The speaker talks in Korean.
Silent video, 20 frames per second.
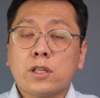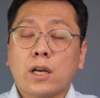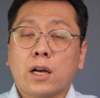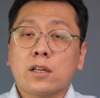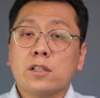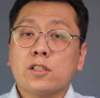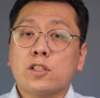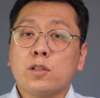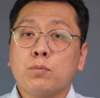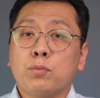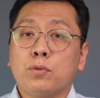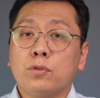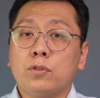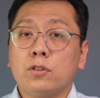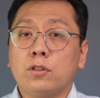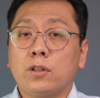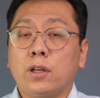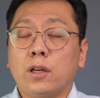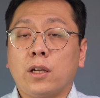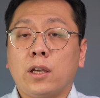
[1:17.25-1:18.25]
작으신
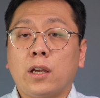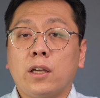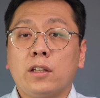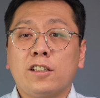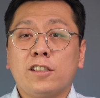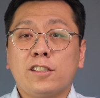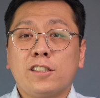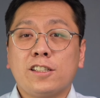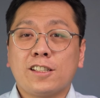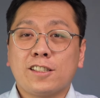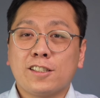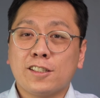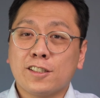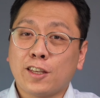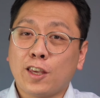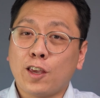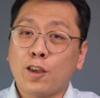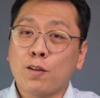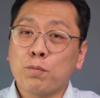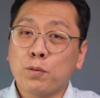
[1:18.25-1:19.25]
분들에게는
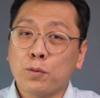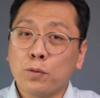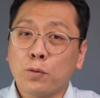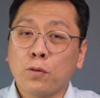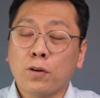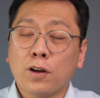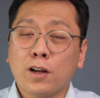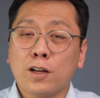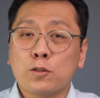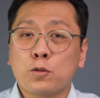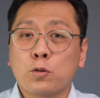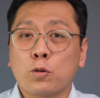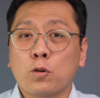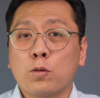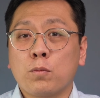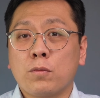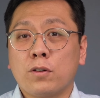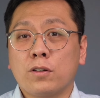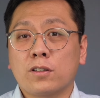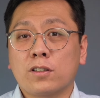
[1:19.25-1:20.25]
6K 프로가
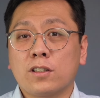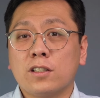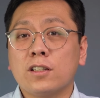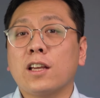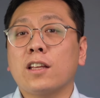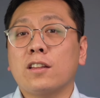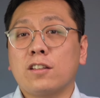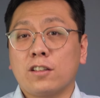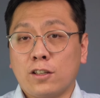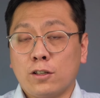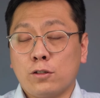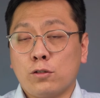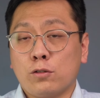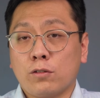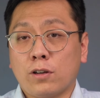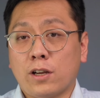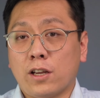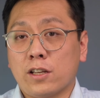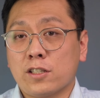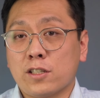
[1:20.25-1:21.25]
조금은 크게 느낄
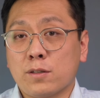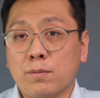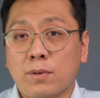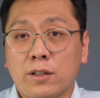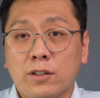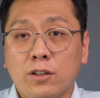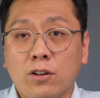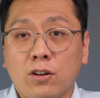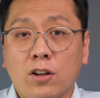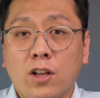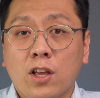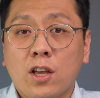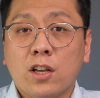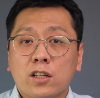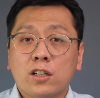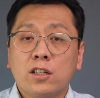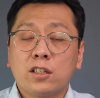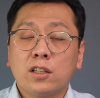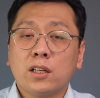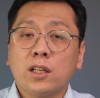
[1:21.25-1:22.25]
수가 있지만요,
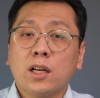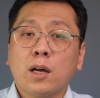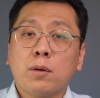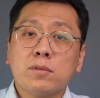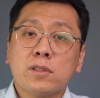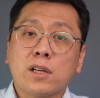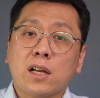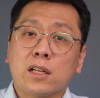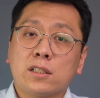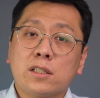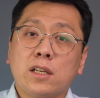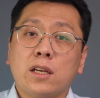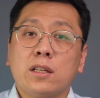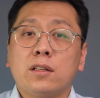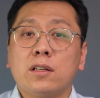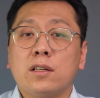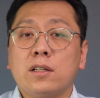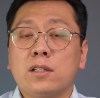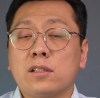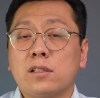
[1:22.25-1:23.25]
그립감
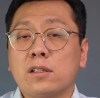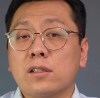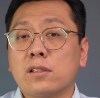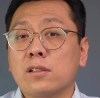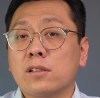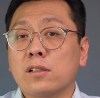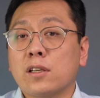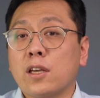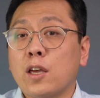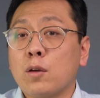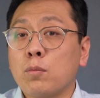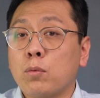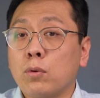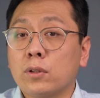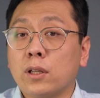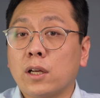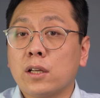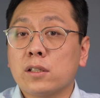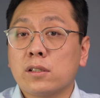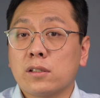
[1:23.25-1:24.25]
자체는
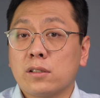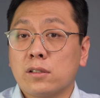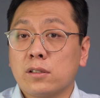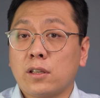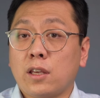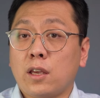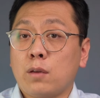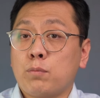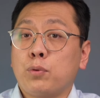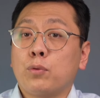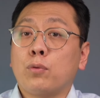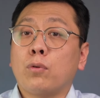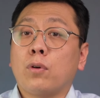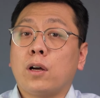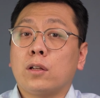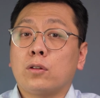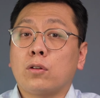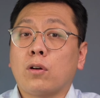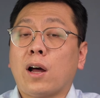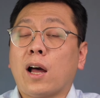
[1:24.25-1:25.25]
6K보다 6K
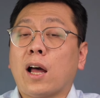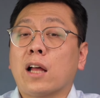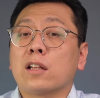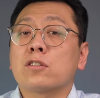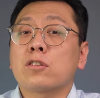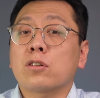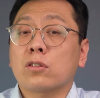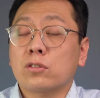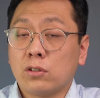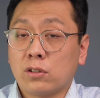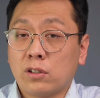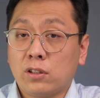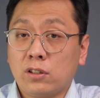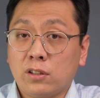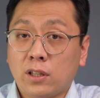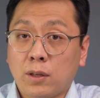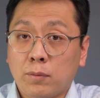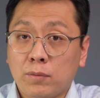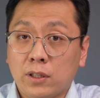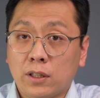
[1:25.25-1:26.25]
프로가 더 안정적인
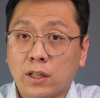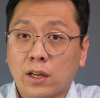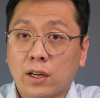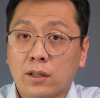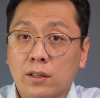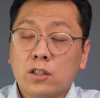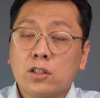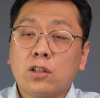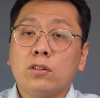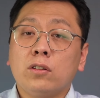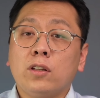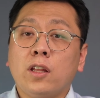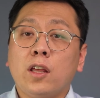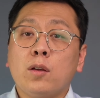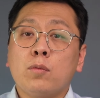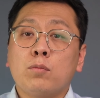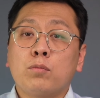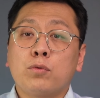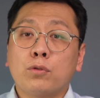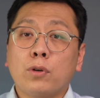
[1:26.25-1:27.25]
듯 합니다.
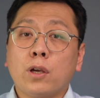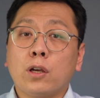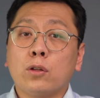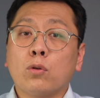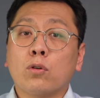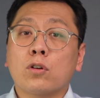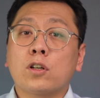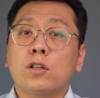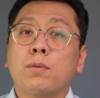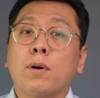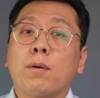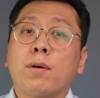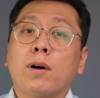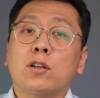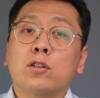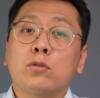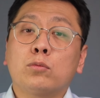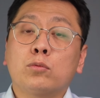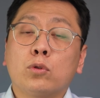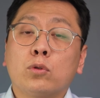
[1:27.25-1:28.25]
그런데 무게도
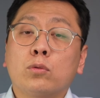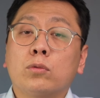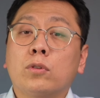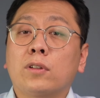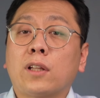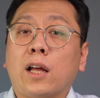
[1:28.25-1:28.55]
그만큼 조금 더